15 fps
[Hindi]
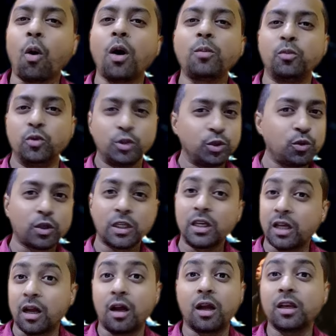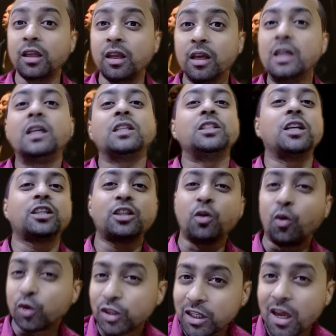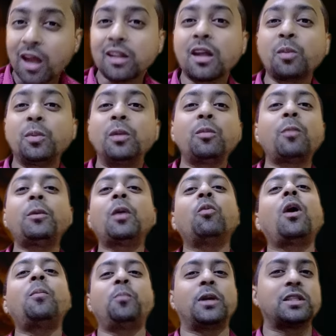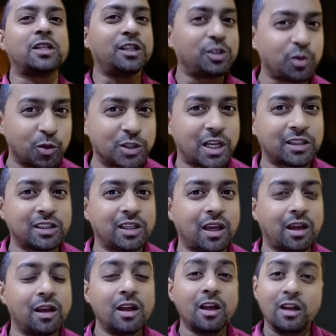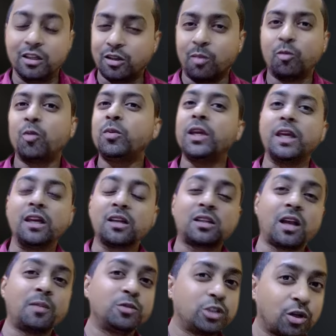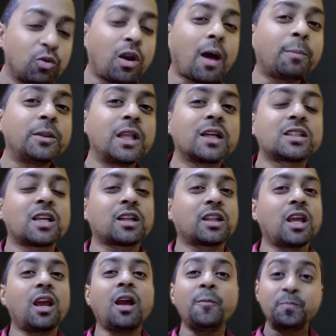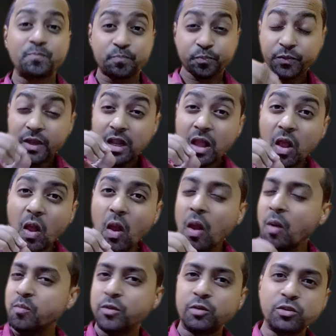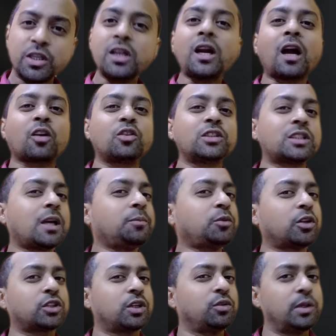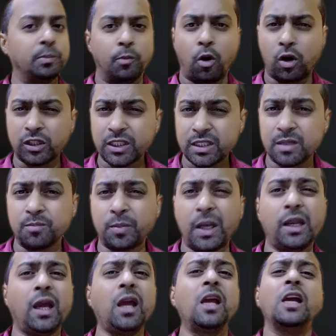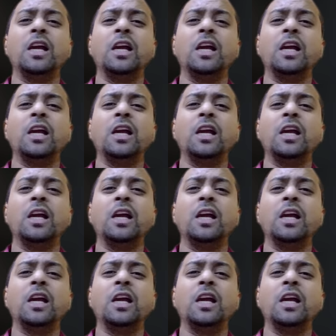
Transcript: और भूतियों की कहानी जैसे होती है अदर फिल्मों में वह प्रचलित हो जाती है यह मूवी एक टाइम जरूर आप देख सकते हैं म्यूजिक का कॉन्सेप्ट और थ्योरी बहुत ही सिंपल है